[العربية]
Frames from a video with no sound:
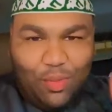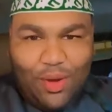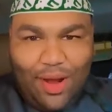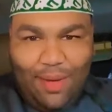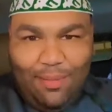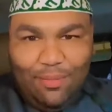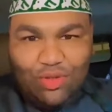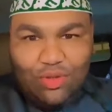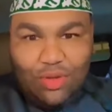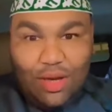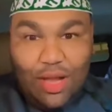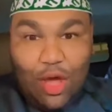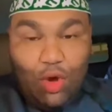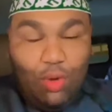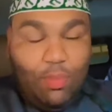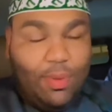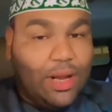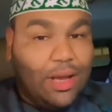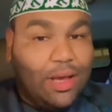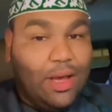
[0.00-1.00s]
ورحمه الله
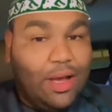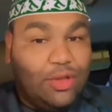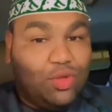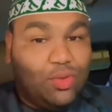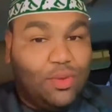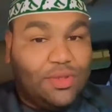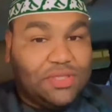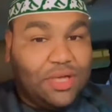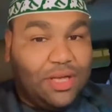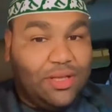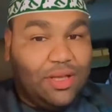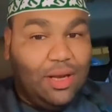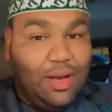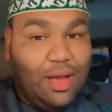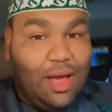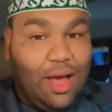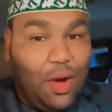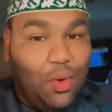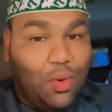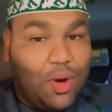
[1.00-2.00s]
وبركاته واسعد
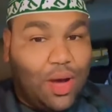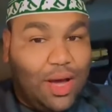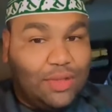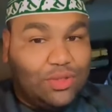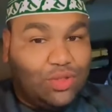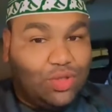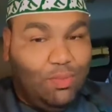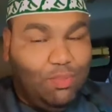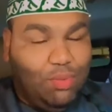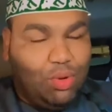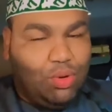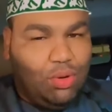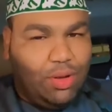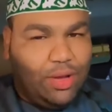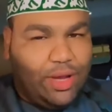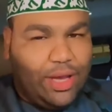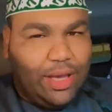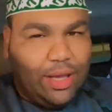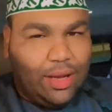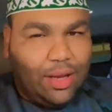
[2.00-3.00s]
الله اوقاتكم بكل
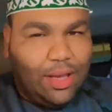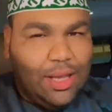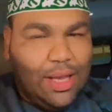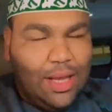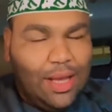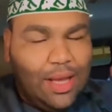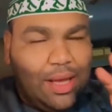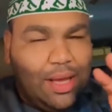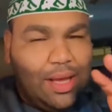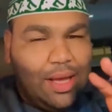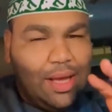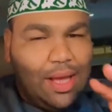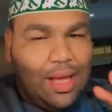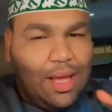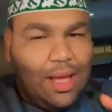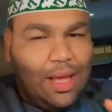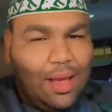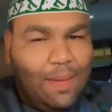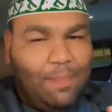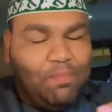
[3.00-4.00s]
خير
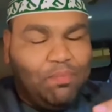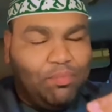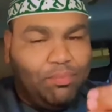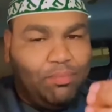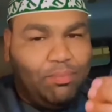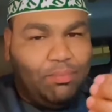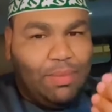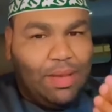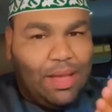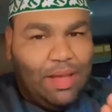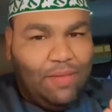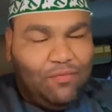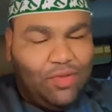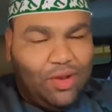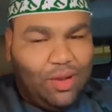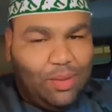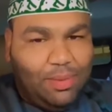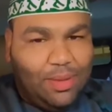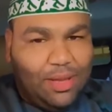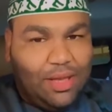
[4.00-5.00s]
اهم ما في
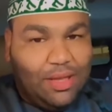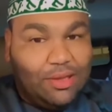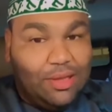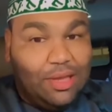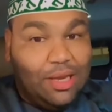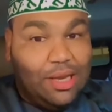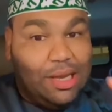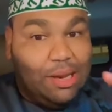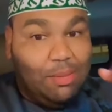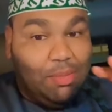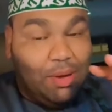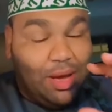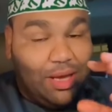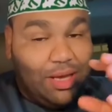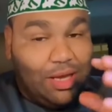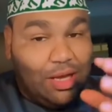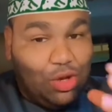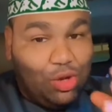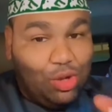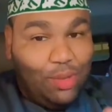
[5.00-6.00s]
البيت للي
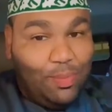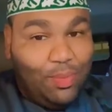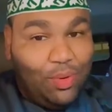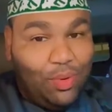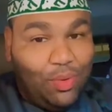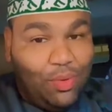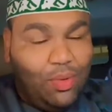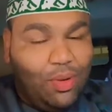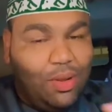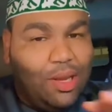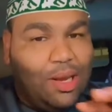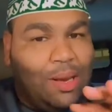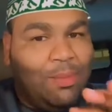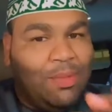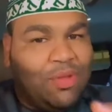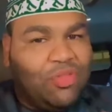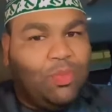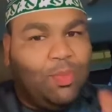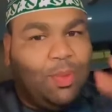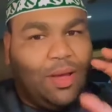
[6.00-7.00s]
باين يبنوا
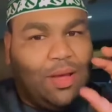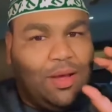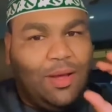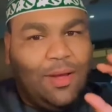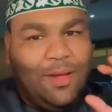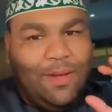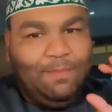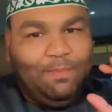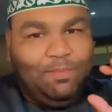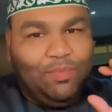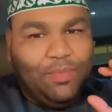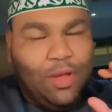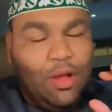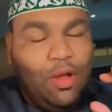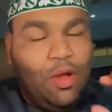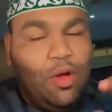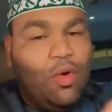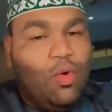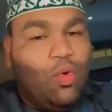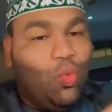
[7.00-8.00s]
المطبخ
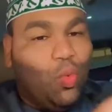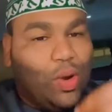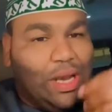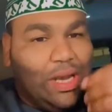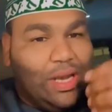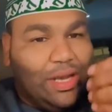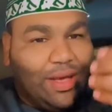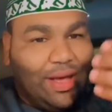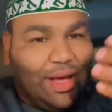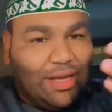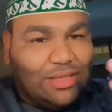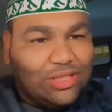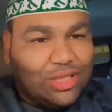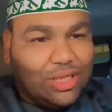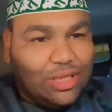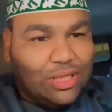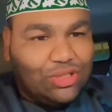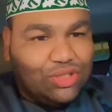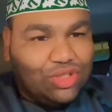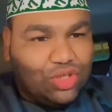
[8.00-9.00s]
واللي
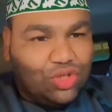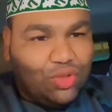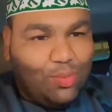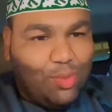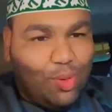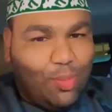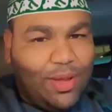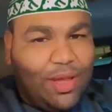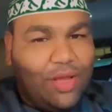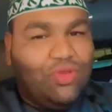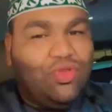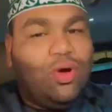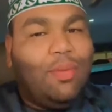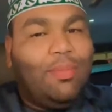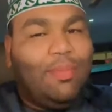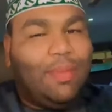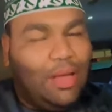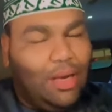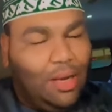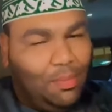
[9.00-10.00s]
جالسين يشطبوا بيتهم
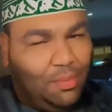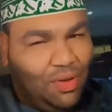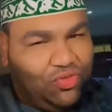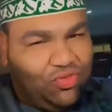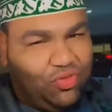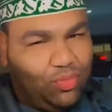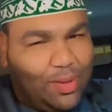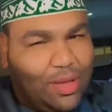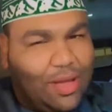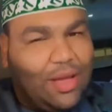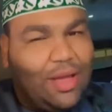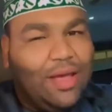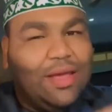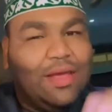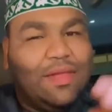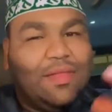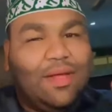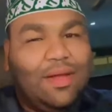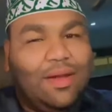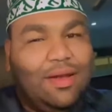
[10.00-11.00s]
المطبخ
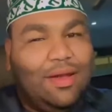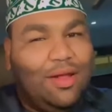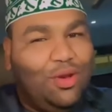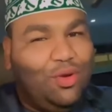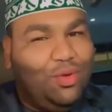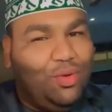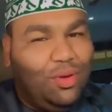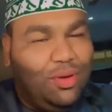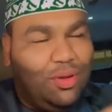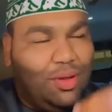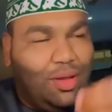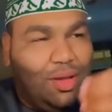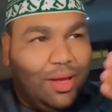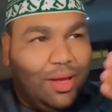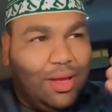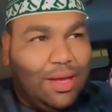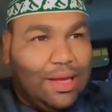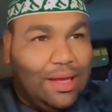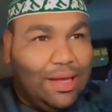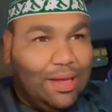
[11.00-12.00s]
ايضا لانه
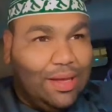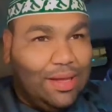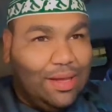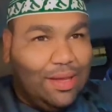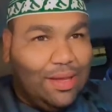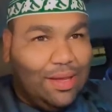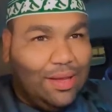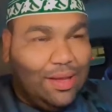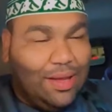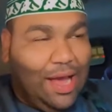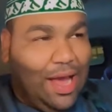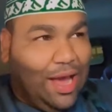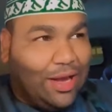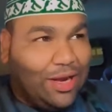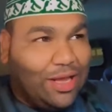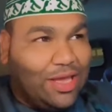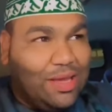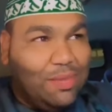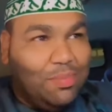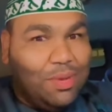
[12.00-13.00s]
آه،
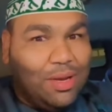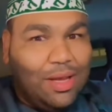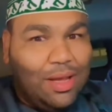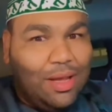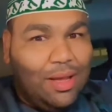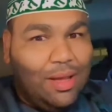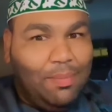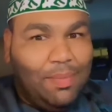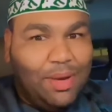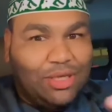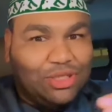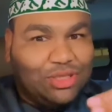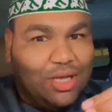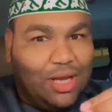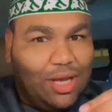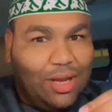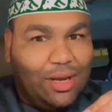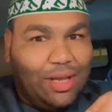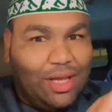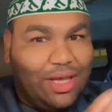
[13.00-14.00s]
حريمنا ما
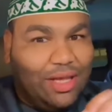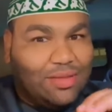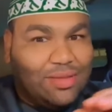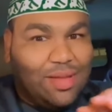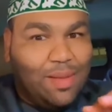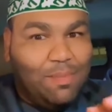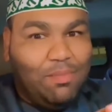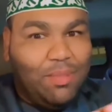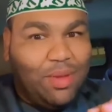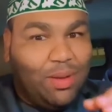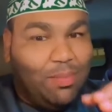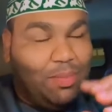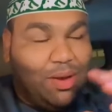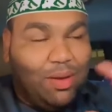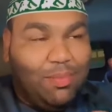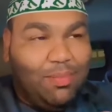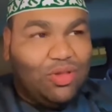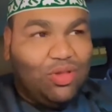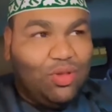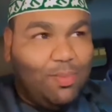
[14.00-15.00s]
شاء الله يهتم
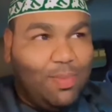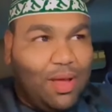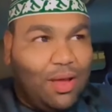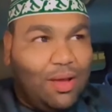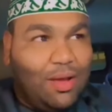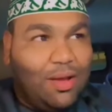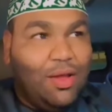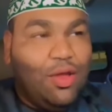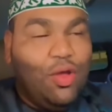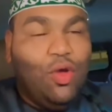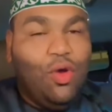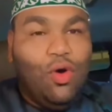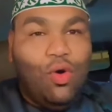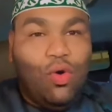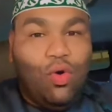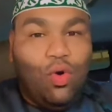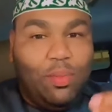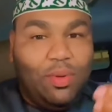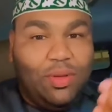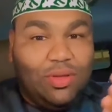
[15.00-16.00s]
بالمطبخ
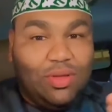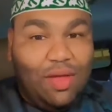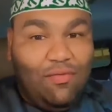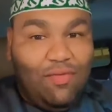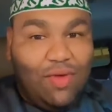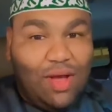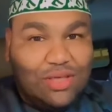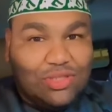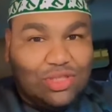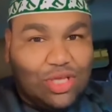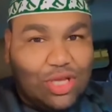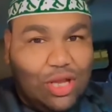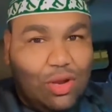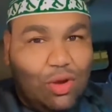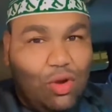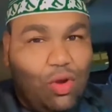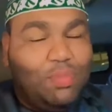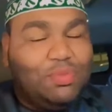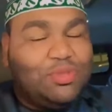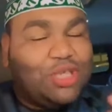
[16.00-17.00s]

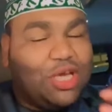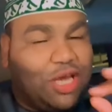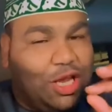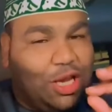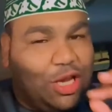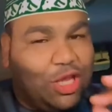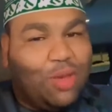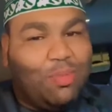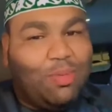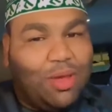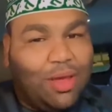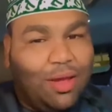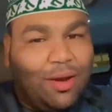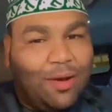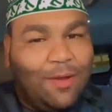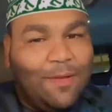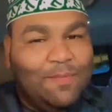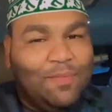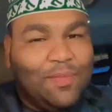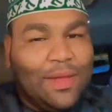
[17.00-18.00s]
وبتفاصيله بشكل كبير
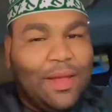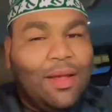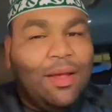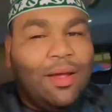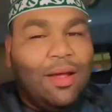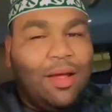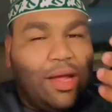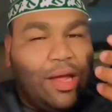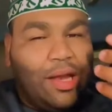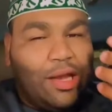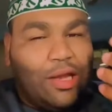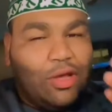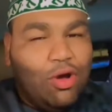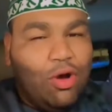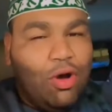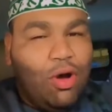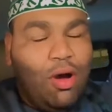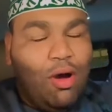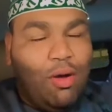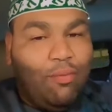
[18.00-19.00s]

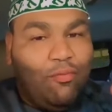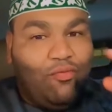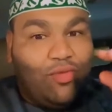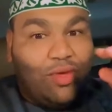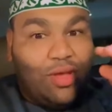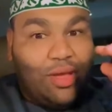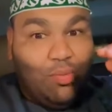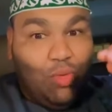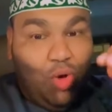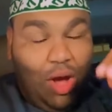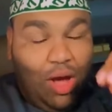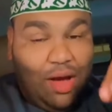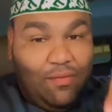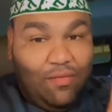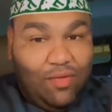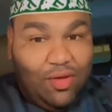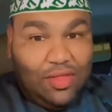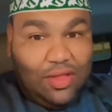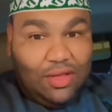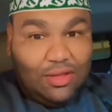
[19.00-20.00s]
اليوم في
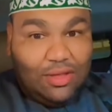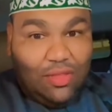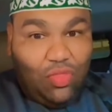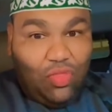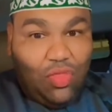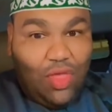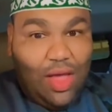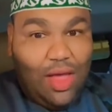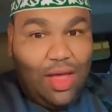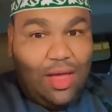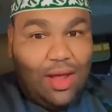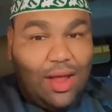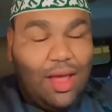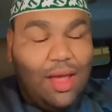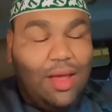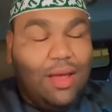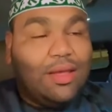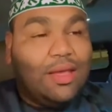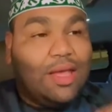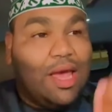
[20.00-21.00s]
محافظة الظاهرة
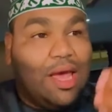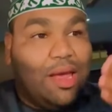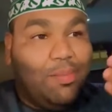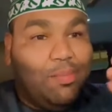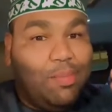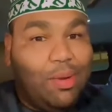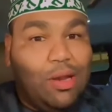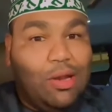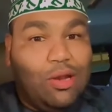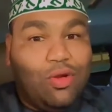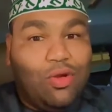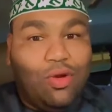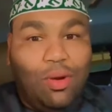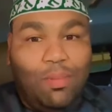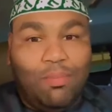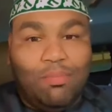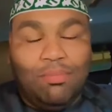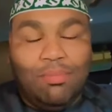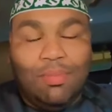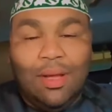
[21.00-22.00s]
جايب
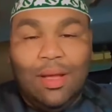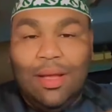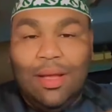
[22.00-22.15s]
لكم